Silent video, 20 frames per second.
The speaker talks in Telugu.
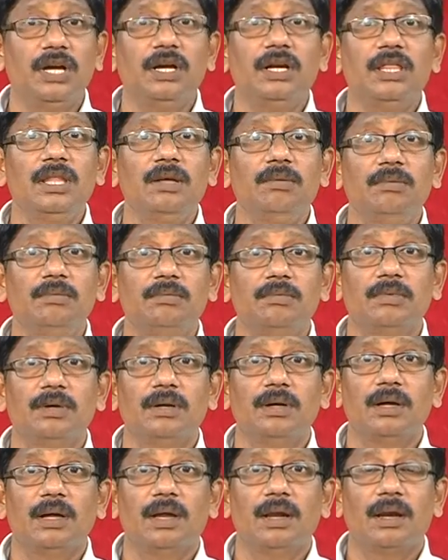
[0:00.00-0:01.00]
గ్రంథం
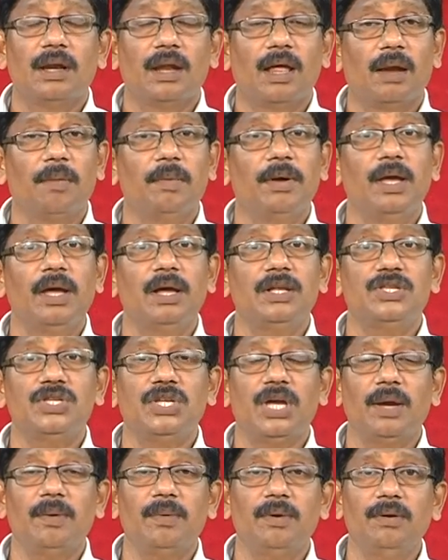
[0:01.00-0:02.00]
నలభై
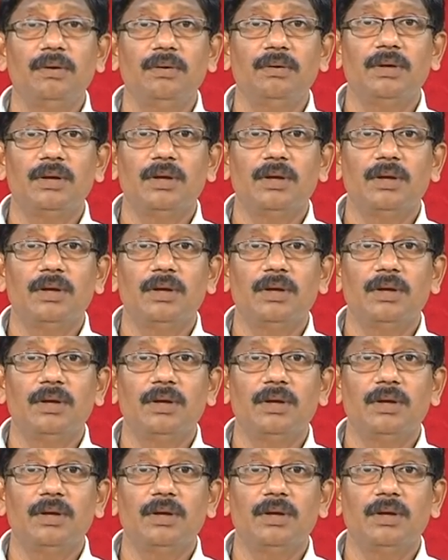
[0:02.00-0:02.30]
అధ్యాయంలో